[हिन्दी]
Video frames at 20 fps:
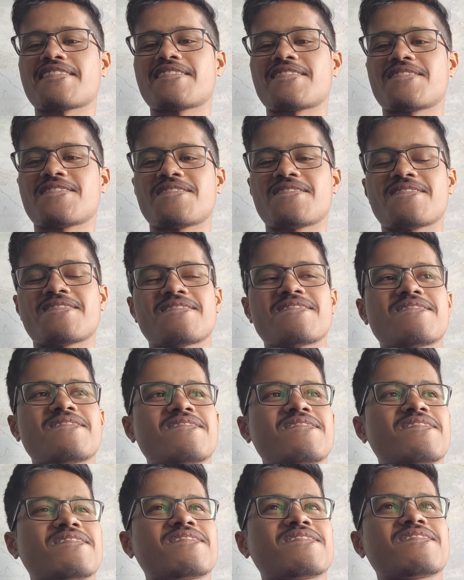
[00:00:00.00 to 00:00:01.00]
नहीं इतना सर
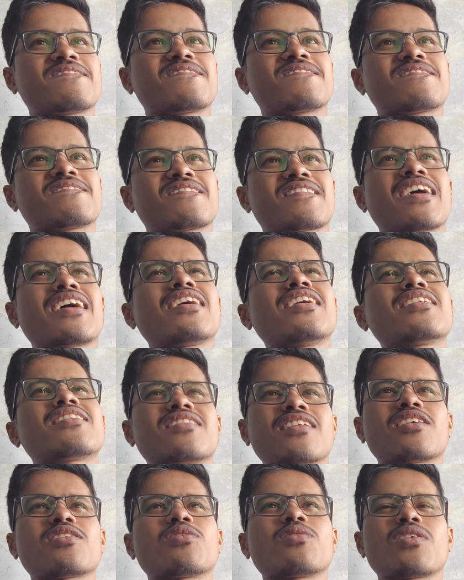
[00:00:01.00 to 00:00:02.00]
नहीं लगाएंगे लेकिन
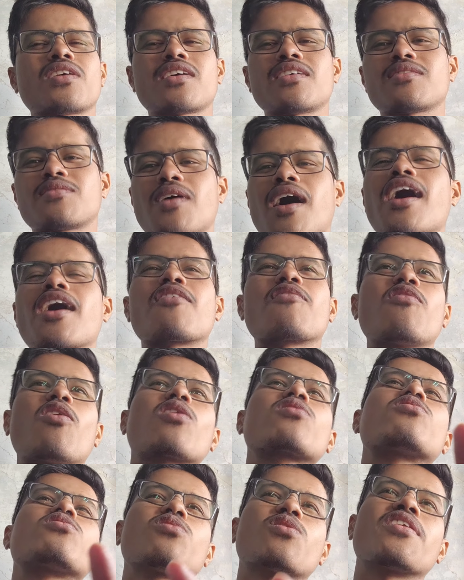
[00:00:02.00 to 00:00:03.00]
इतना तो नहीं हर
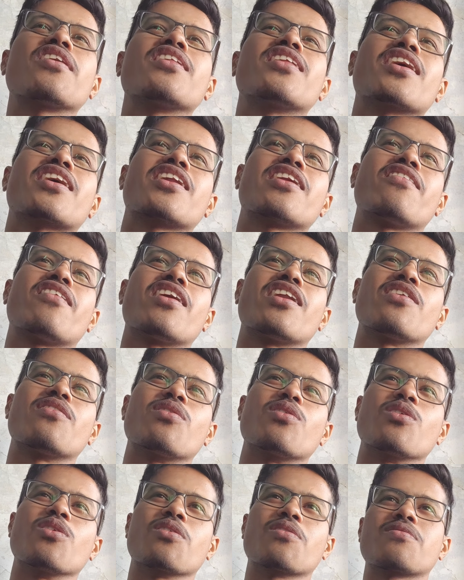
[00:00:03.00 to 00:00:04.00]
ब्लॉग तो थोड़े देखने वाले हैं
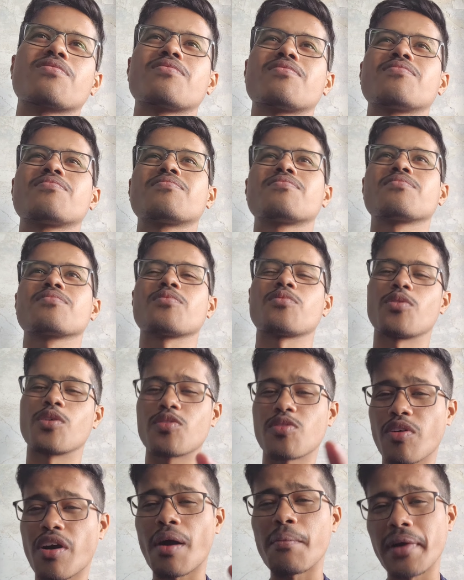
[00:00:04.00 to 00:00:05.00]
वो लोग
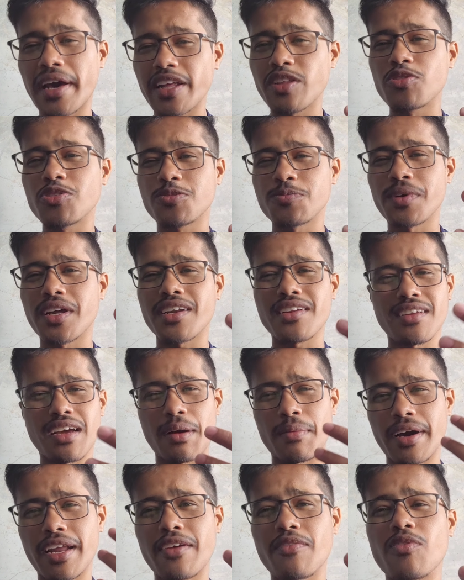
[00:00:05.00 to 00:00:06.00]
तो हमारे दुश्मन
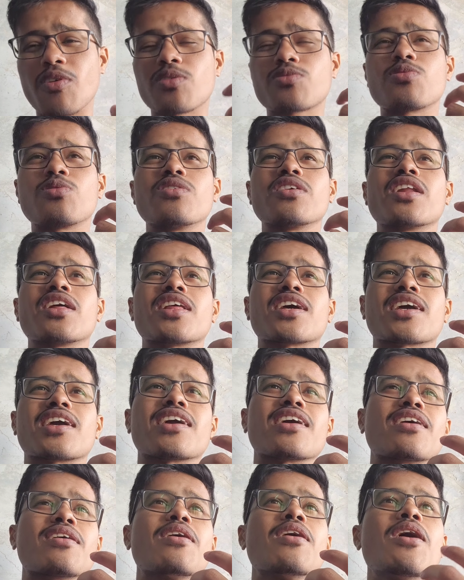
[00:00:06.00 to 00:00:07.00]
हमारे ब्लॉग थोड़ी ना
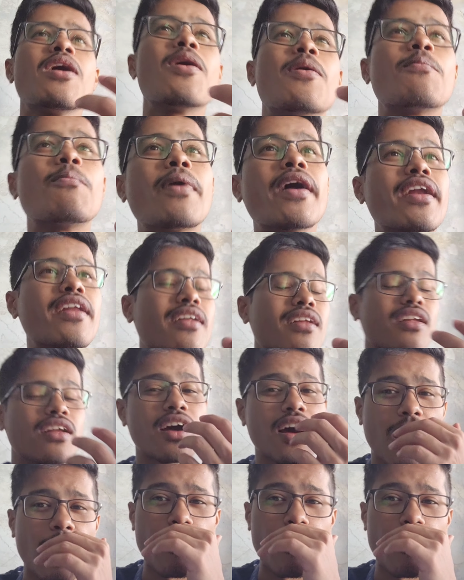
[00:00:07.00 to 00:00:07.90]
देखेंगे थोड़ी बोरिंग बनाएंगे ब्लॉग